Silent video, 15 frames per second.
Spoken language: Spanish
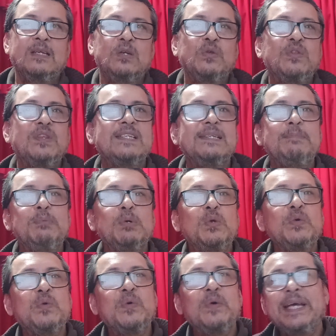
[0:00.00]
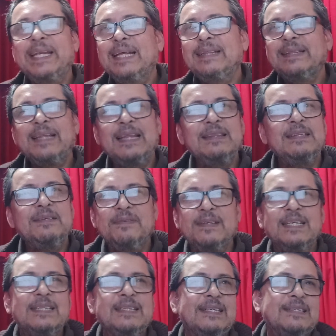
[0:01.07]
los discípulos no eran tan
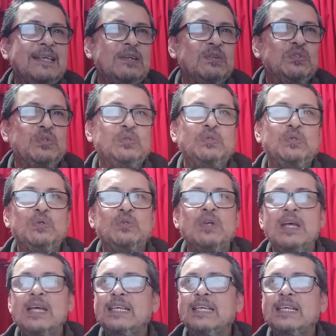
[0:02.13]
diferentes a nosotros